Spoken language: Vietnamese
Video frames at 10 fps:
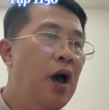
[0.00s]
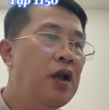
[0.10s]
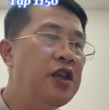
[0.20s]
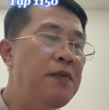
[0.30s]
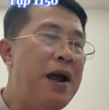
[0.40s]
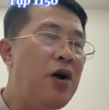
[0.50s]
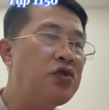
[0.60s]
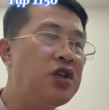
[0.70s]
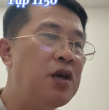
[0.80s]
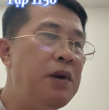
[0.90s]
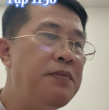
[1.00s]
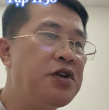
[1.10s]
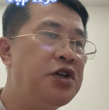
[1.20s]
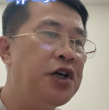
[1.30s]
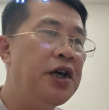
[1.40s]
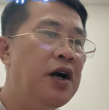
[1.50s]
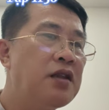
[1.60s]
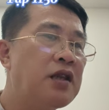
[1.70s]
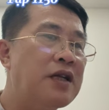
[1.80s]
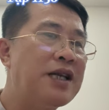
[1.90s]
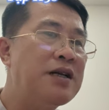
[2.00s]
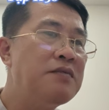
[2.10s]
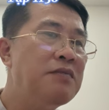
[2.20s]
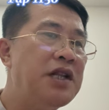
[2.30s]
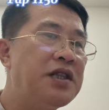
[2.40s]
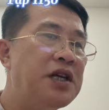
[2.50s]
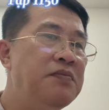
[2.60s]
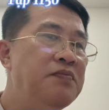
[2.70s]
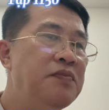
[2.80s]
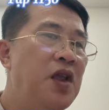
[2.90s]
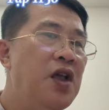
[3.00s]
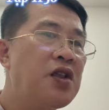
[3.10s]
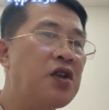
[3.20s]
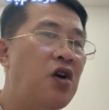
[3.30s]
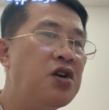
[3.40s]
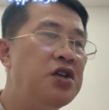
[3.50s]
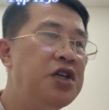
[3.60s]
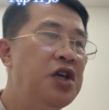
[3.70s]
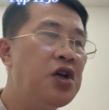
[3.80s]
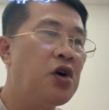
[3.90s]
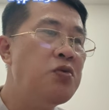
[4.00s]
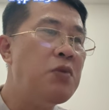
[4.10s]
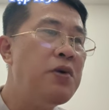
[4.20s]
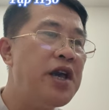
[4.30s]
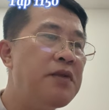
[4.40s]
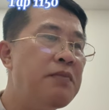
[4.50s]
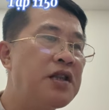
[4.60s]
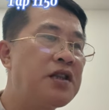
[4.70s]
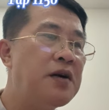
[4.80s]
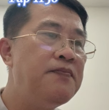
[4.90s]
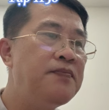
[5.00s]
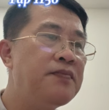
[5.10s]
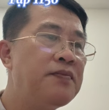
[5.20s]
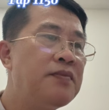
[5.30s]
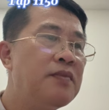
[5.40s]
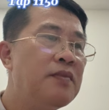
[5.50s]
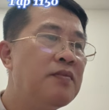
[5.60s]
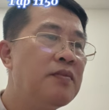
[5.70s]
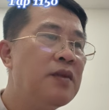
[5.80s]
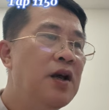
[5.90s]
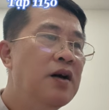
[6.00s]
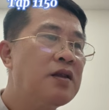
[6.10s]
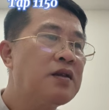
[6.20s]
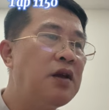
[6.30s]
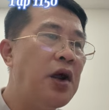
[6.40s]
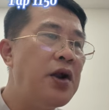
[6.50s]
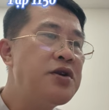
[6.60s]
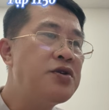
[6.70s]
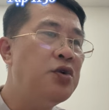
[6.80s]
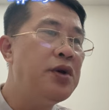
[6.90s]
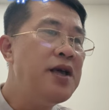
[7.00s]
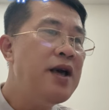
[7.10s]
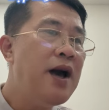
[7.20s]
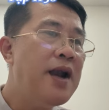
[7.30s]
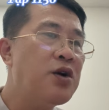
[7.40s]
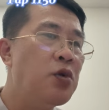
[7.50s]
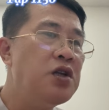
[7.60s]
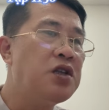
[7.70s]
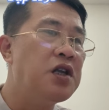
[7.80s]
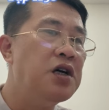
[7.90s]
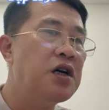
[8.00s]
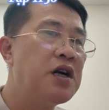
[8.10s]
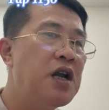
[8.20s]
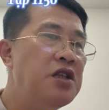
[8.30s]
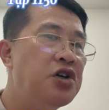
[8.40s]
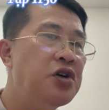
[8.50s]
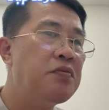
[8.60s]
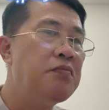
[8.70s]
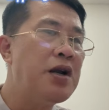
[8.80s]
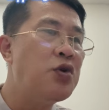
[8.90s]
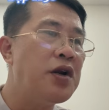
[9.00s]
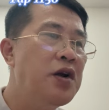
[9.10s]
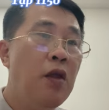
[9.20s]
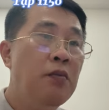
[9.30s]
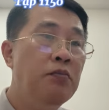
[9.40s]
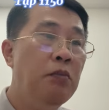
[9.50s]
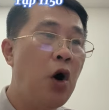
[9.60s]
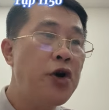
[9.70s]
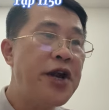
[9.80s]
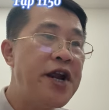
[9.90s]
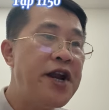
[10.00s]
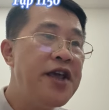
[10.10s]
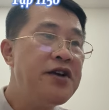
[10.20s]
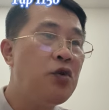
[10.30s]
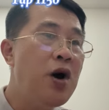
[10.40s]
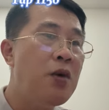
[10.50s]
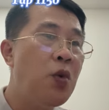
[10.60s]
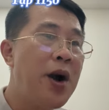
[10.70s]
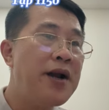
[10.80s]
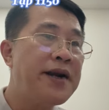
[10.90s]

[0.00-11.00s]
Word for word: Giám nào chỉ mỉm cười, thần sắc bình tĩnh, con người cũng không hề bận tâm. Từ đợi đến cuối, anh cũng chưa từng khinh thường bất luận một con trai đệ đế của hồng hoang